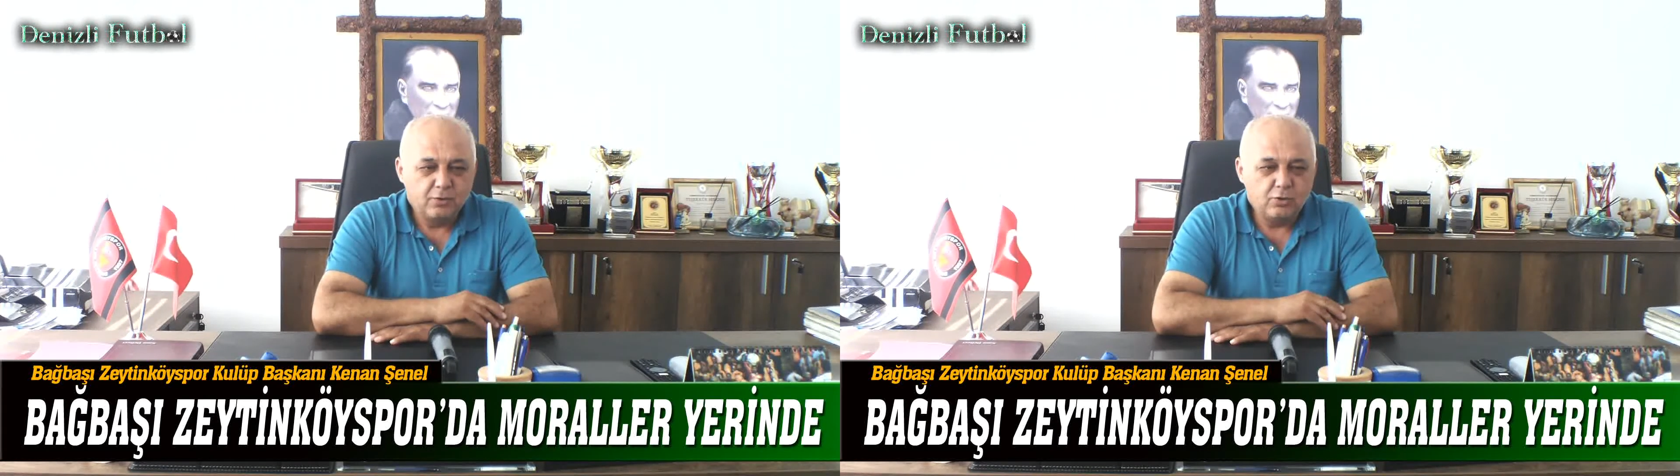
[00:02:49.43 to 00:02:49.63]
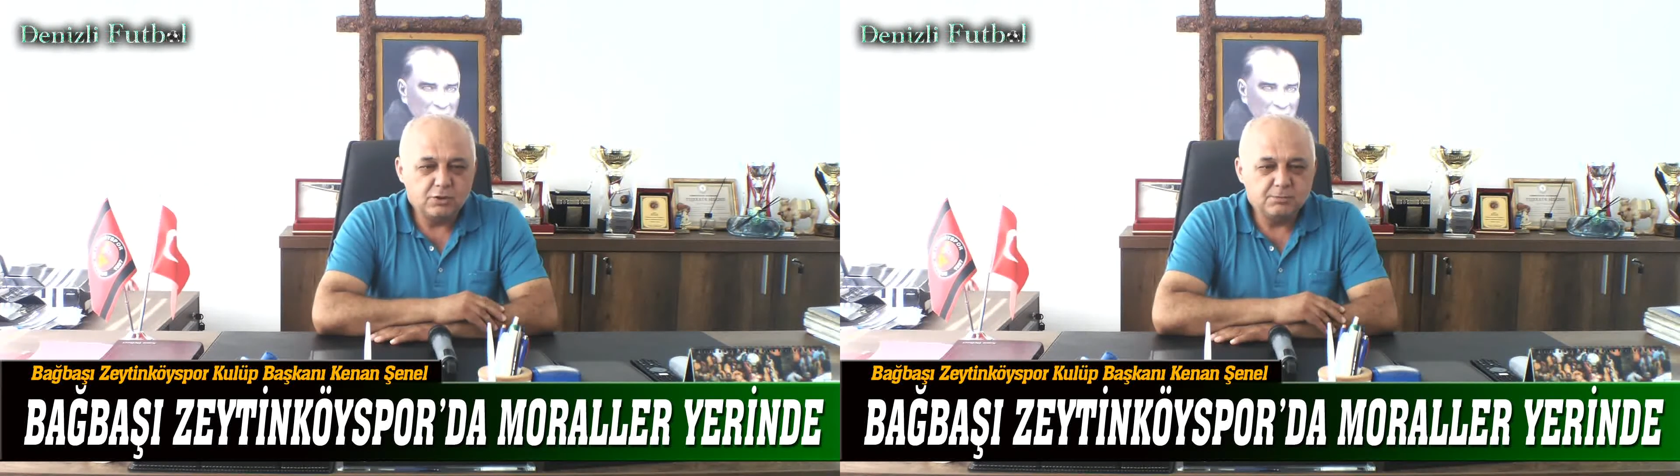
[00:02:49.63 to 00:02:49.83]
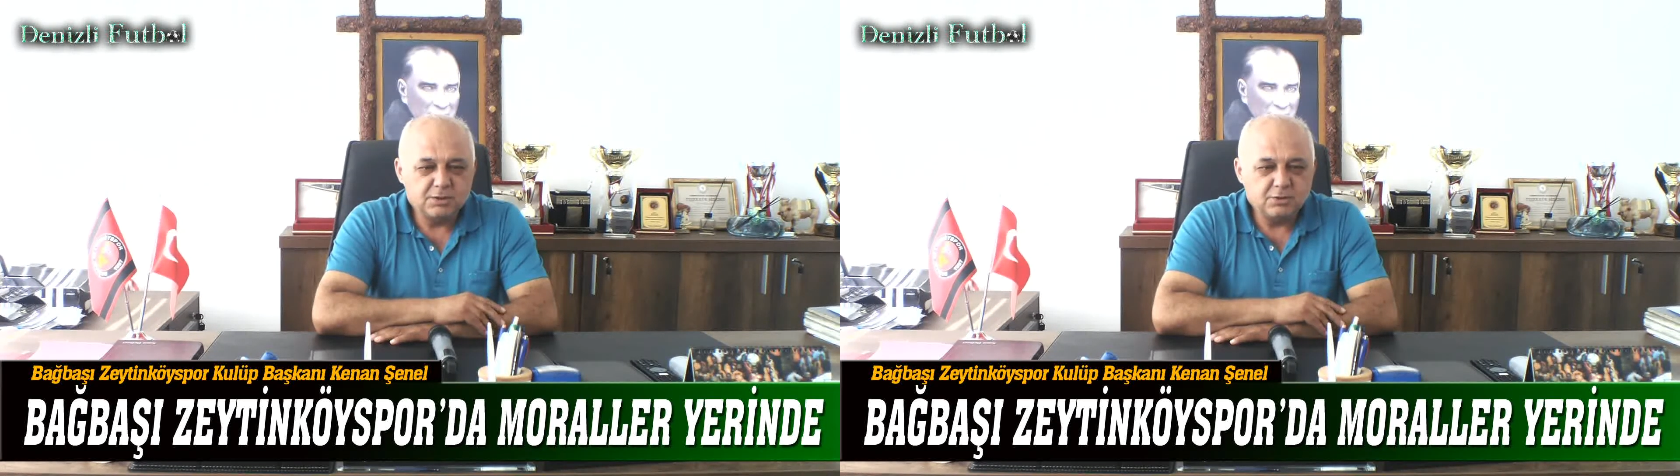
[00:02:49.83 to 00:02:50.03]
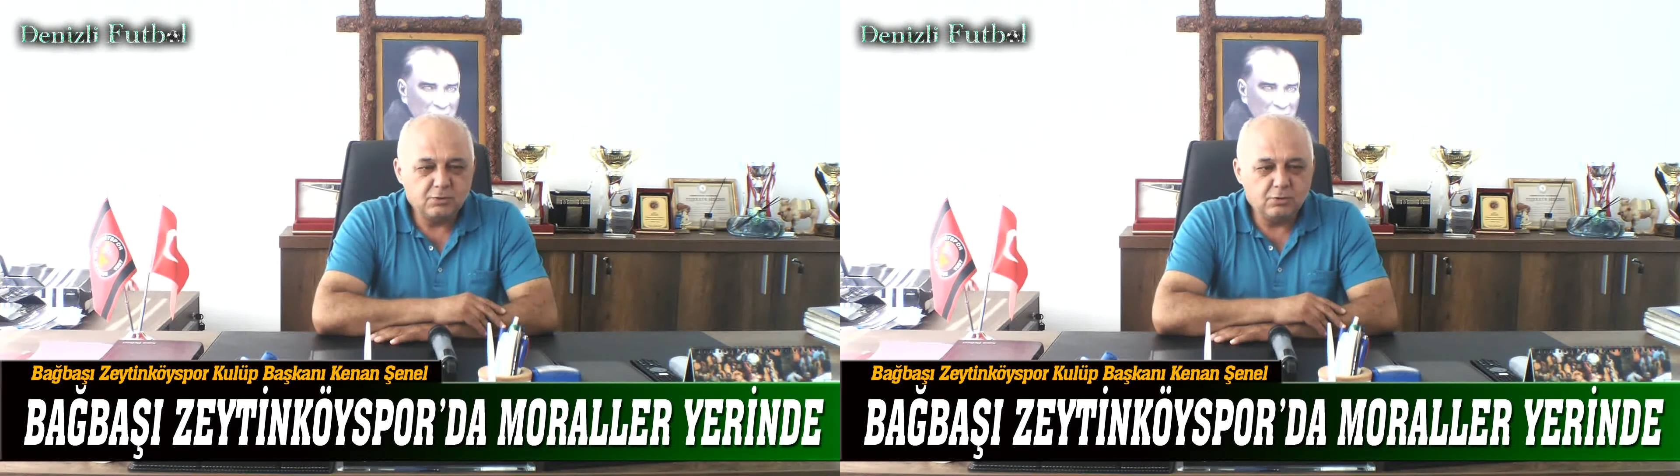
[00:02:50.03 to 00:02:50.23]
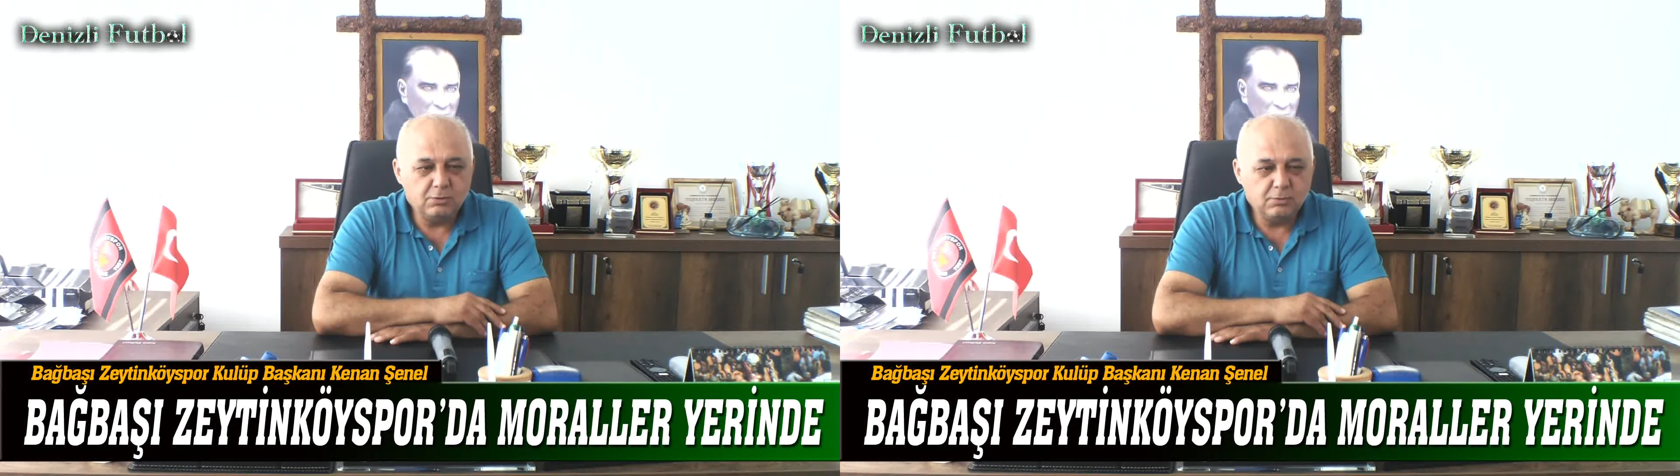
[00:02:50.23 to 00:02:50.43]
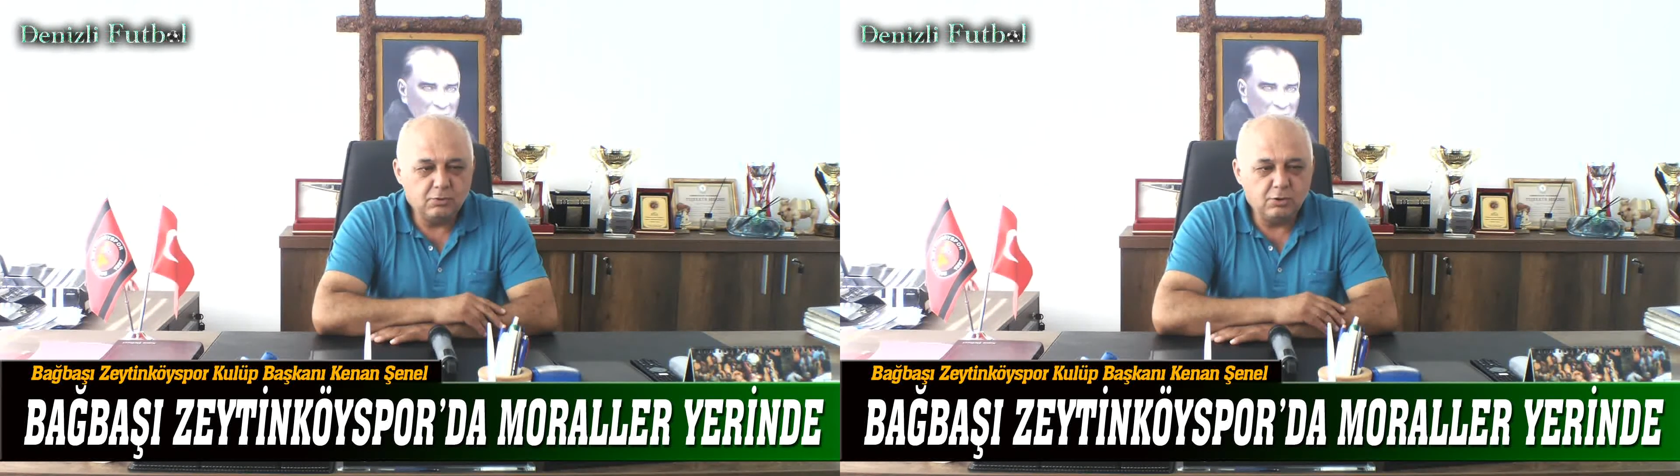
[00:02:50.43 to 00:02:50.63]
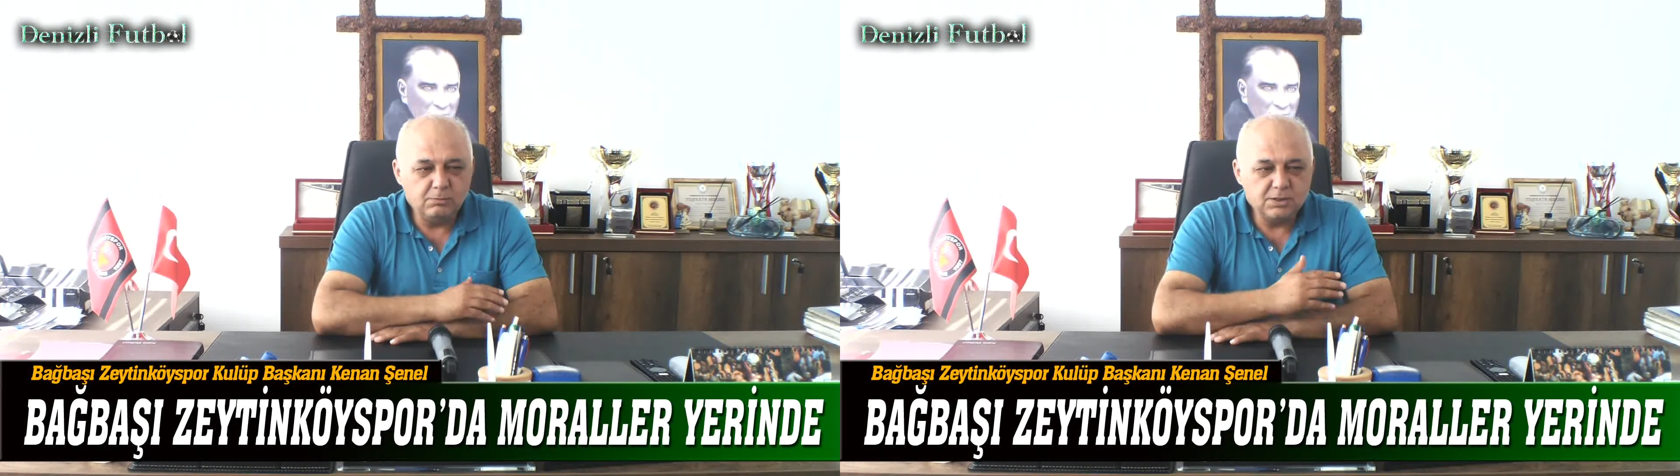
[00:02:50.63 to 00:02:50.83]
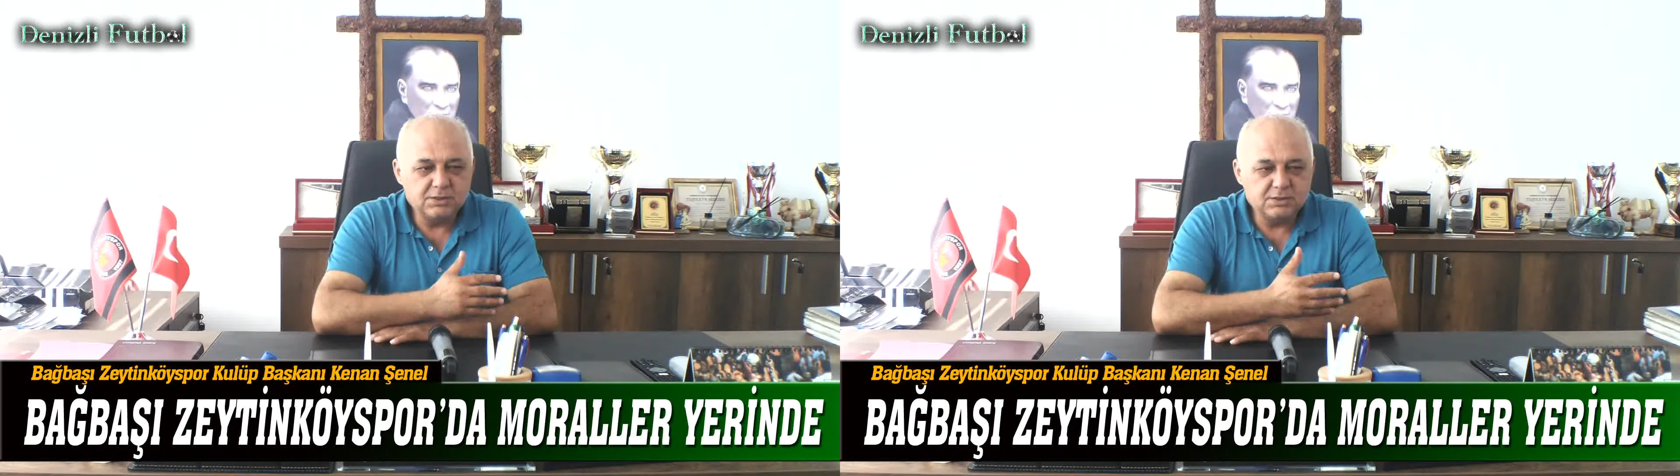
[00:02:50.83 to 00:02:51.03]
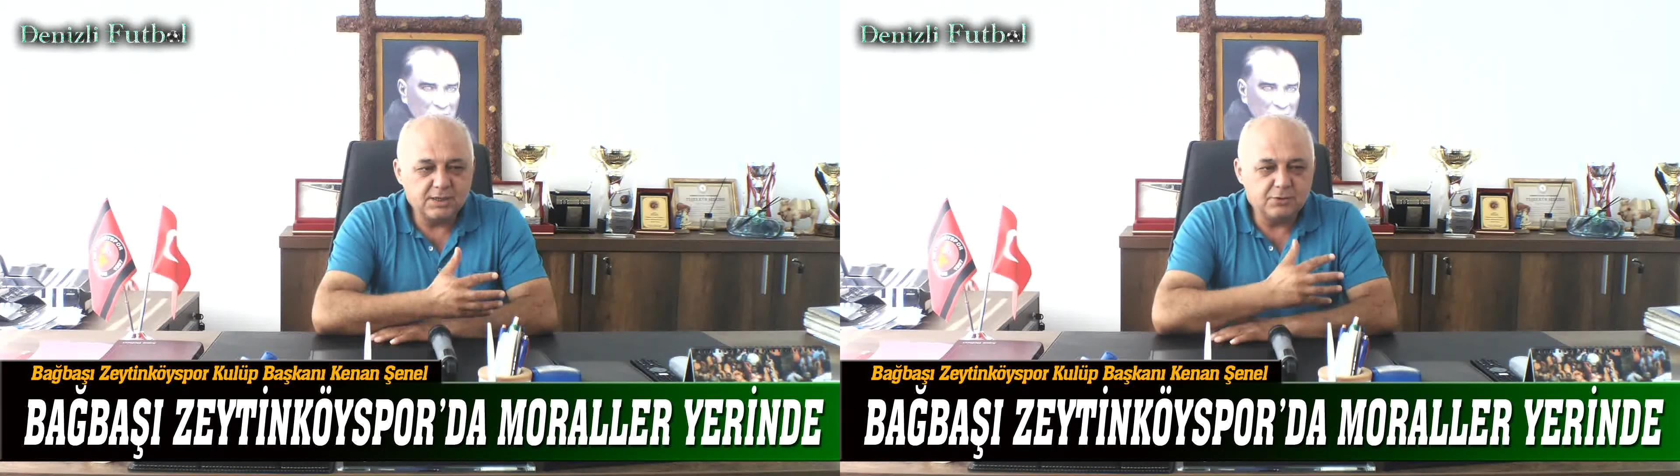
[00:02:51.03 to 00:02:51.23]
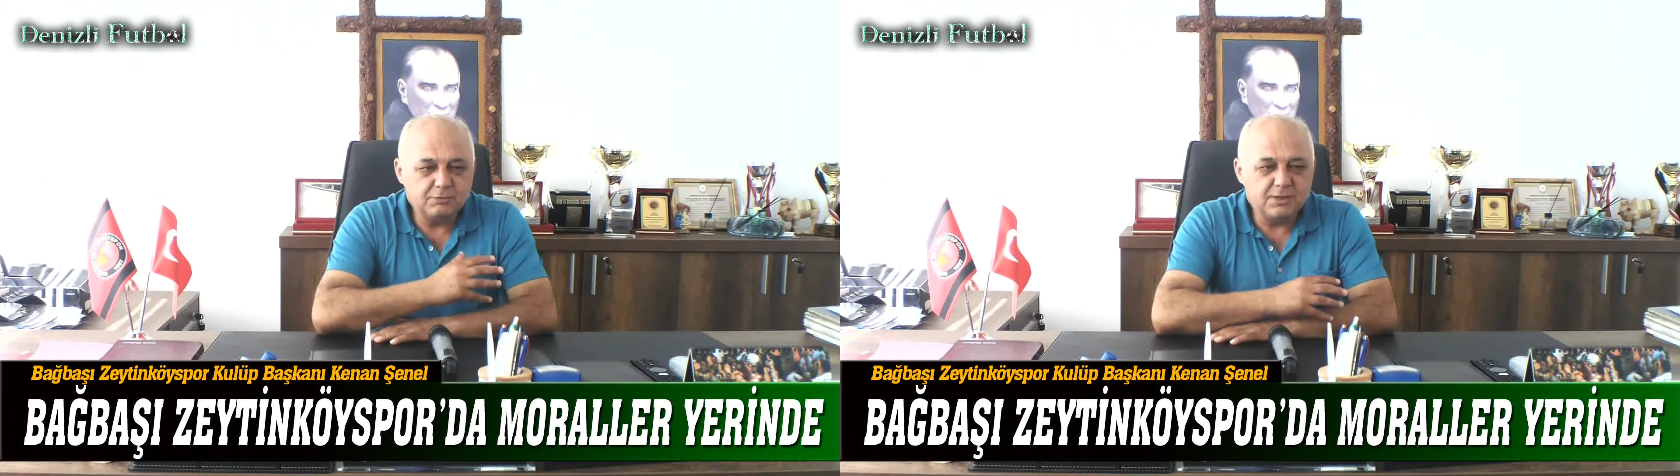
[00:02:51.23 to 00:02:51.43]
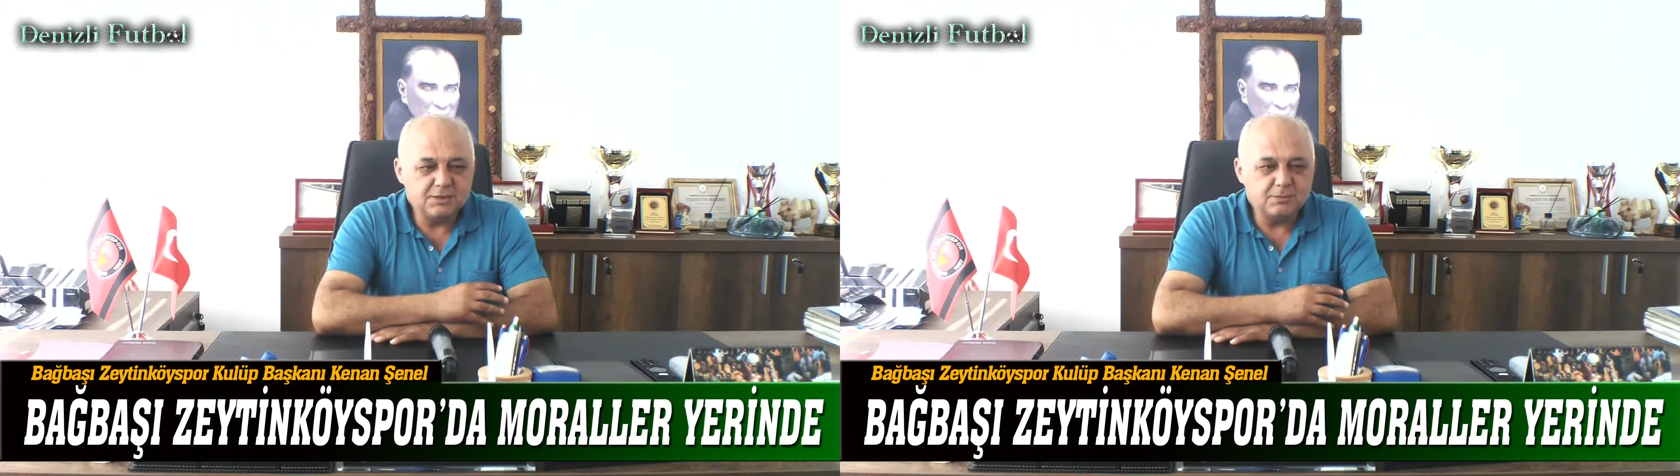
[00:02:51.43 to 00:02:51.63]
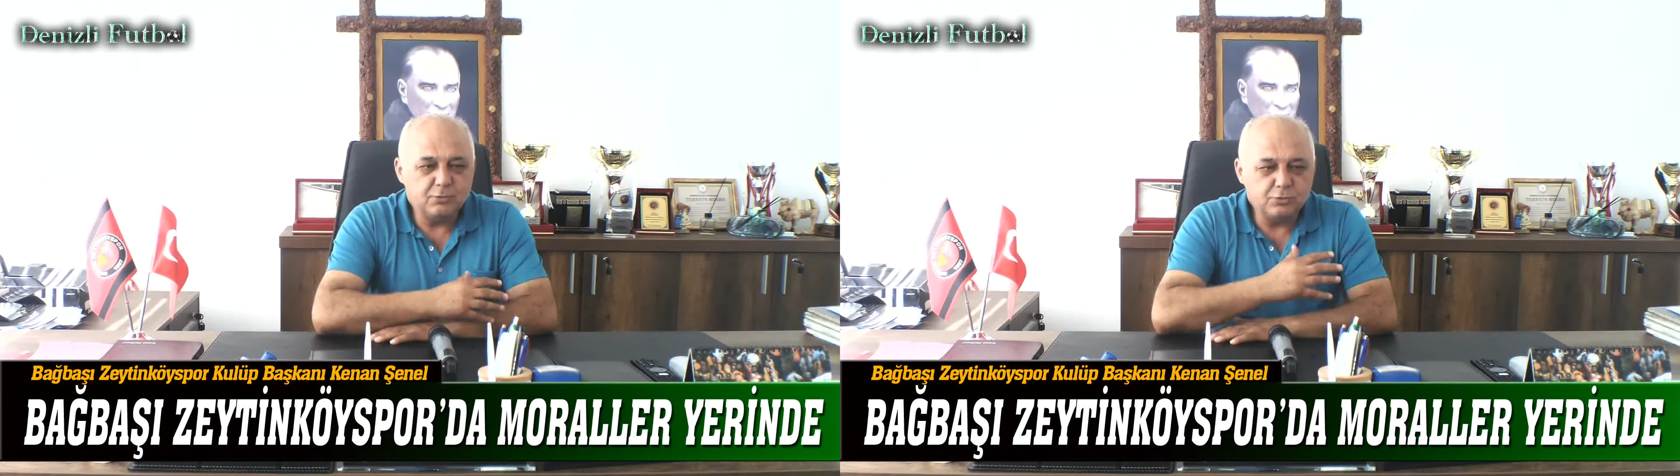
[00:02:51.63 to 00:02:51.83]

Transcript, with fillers: orada başarılı ol, olmak için tek güvencem